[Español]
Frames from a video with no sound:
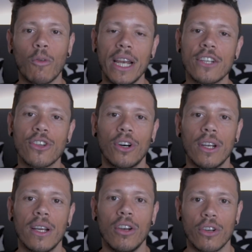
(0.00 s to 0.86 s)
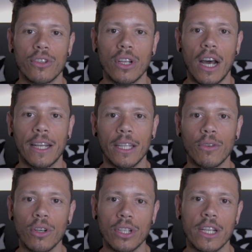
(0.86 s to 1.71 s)
¿Cuáles son los
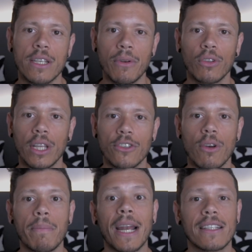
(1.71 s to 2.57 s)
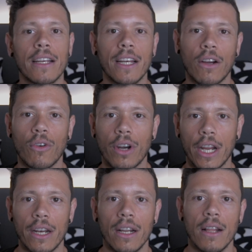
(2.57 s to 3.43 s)
artículos que siempre utilizo para salir a correr?